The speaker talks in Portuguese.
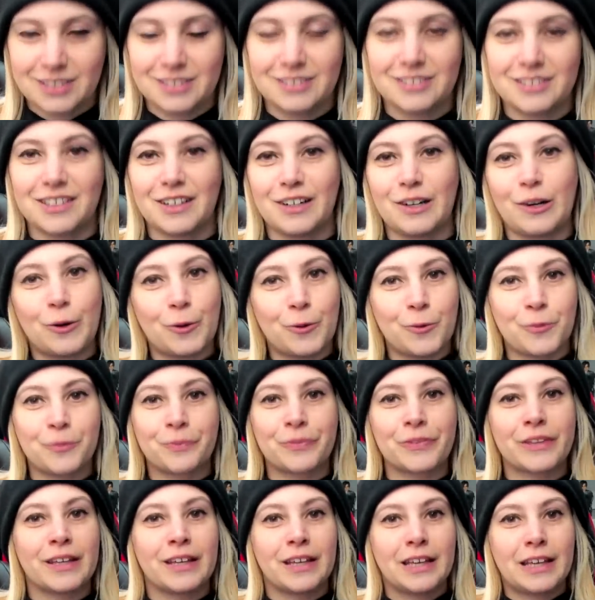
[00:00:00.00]
Então,
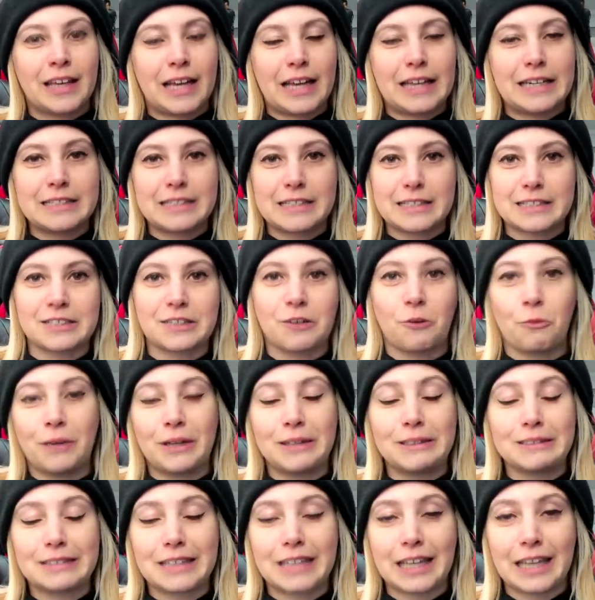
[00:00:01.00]
eles estão
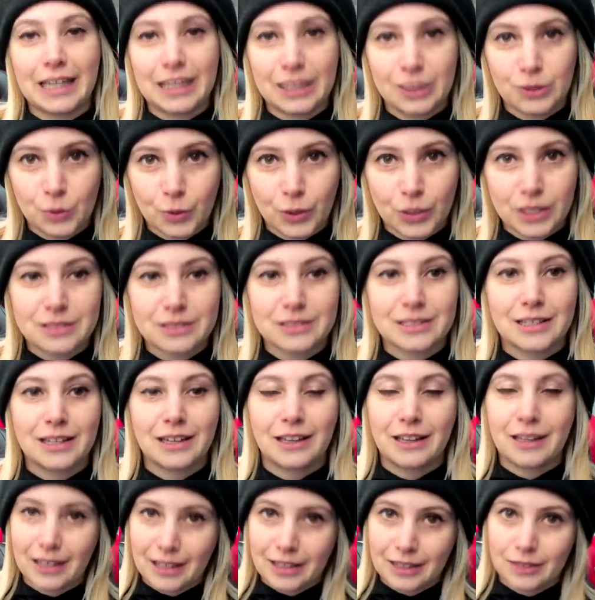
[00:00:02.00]
mantendo em
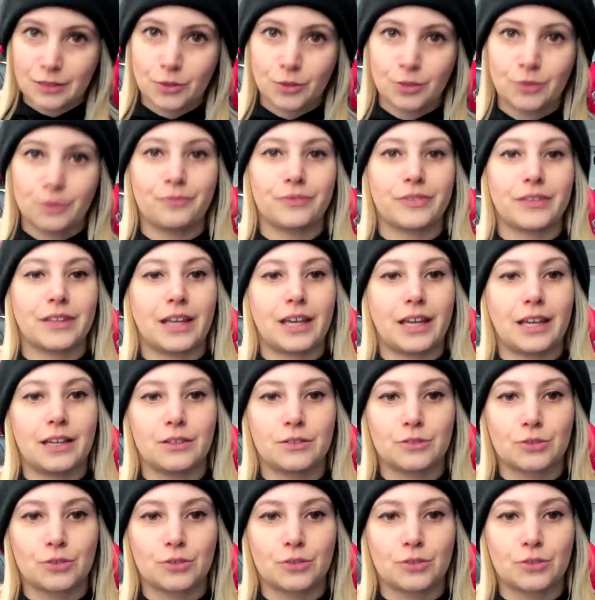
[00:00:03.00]
segredo, né,